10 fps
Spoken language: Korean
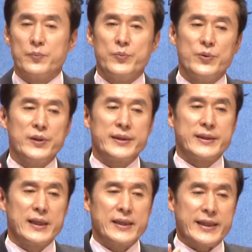
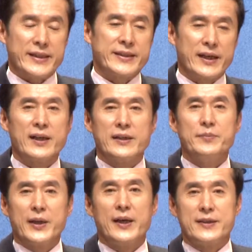물질 자체가
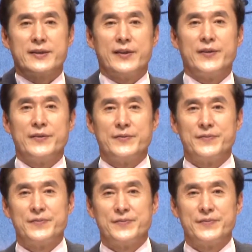의미가 있어요?
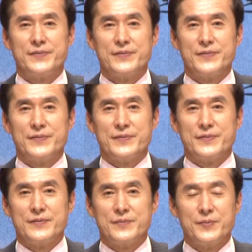
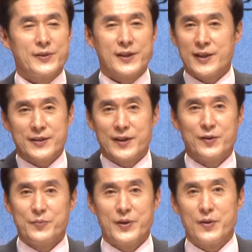물질
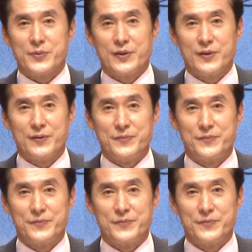자체는 의미가 없어요.